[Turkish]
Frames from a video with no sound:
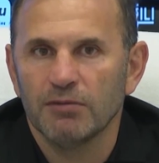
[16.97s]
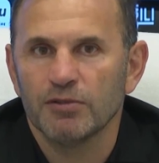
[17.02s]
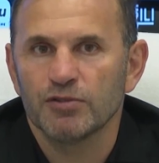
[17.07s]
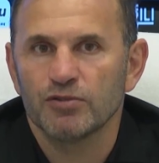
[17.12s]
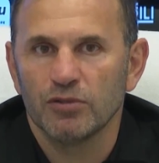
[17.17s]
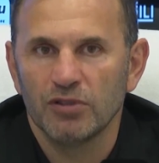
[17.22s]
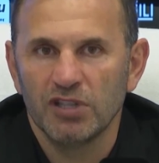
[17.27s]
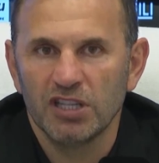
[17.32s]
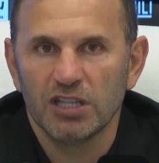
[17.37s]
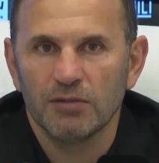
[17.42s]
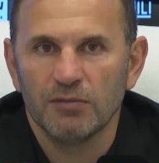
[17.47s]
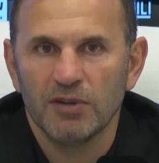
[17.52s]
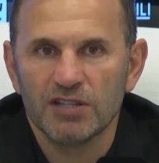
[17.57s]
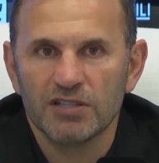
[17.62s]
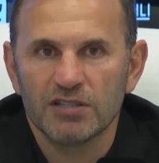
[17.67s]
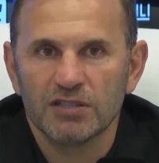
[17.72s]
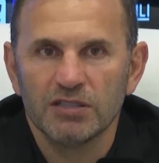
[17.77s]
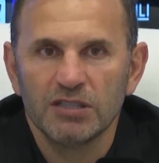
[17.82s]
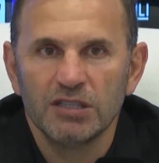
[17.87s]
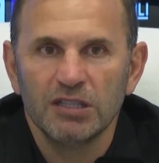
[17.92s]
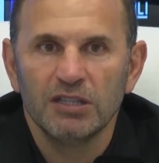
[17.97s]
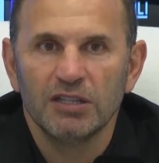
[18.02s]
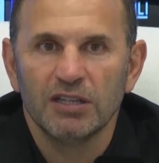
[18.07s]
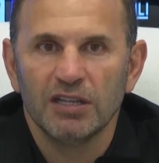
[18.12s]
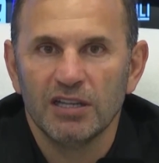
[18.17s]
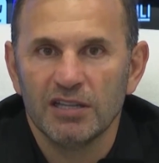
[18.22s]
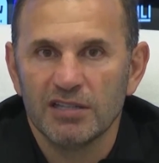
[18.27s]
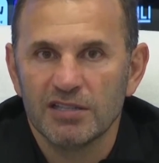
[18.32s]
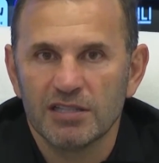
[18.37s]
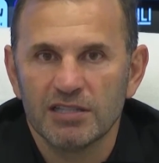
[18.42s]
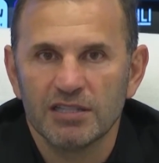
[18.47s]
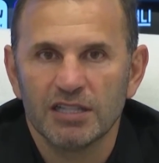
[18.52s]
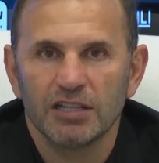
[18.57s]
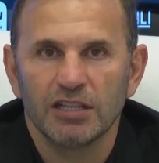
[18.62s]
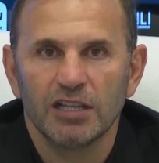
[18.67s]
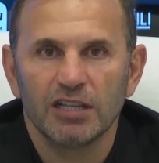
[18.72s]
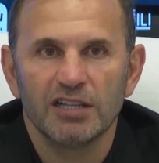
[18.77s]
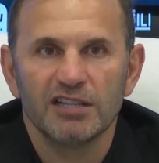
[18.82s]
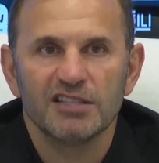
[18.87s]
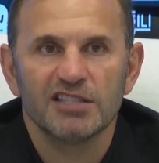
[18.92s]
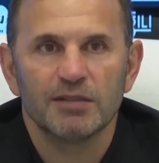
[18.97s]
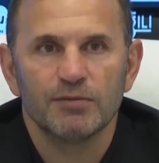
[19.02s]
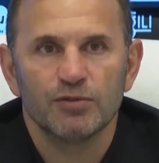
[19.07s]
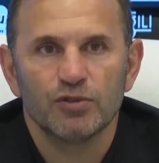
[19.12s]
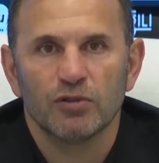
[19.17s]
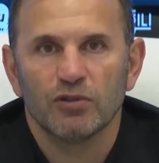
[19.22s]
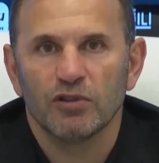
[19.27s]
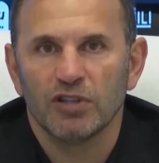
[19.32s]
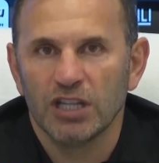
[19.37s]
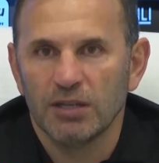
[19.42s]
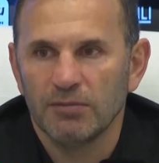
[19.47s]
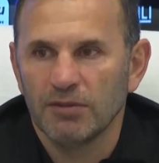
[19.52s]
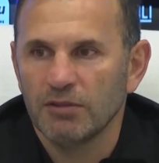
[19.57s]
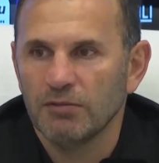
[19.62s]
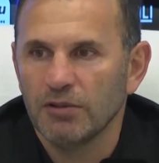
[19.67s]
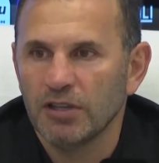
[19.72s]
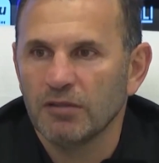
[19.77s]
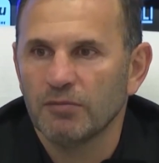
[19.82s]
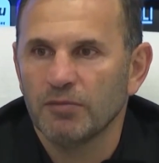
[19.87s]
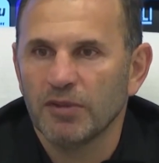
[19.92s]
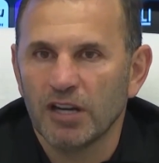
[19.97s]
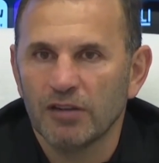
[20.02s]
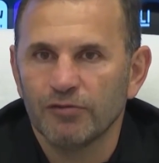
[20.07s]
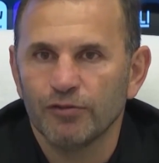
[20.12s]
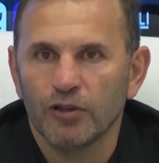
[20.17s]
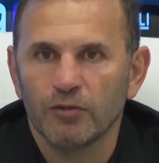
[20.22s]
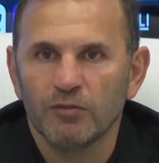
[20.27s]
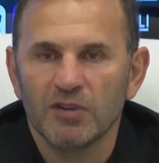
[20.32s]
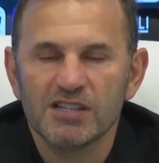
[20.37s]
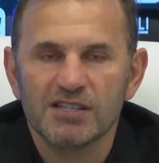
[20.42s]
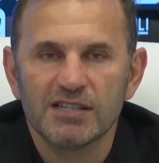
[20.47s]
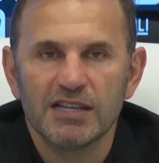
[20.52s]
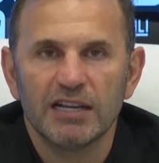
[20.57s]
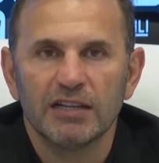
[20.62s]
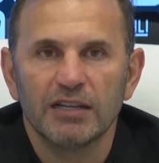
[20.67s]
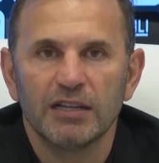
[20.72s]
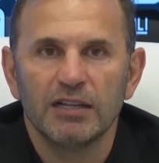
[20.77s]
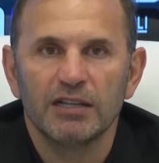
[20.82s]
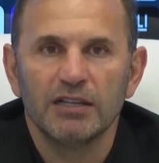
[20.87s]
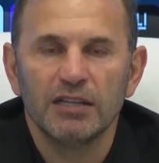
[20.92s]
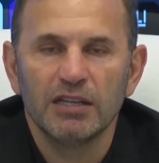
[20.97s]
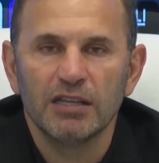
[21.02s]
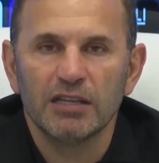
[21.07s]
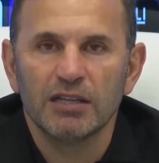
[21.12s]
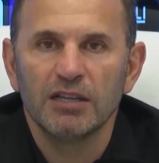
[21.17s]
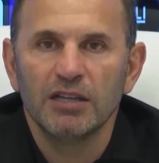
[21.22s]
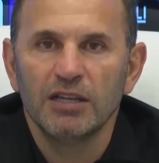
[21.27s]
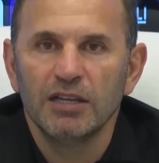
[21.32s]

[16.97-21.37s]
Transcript: Ama son iki maç e, sizin de dediğiniz gibi çok önemli bir performans sergiledik.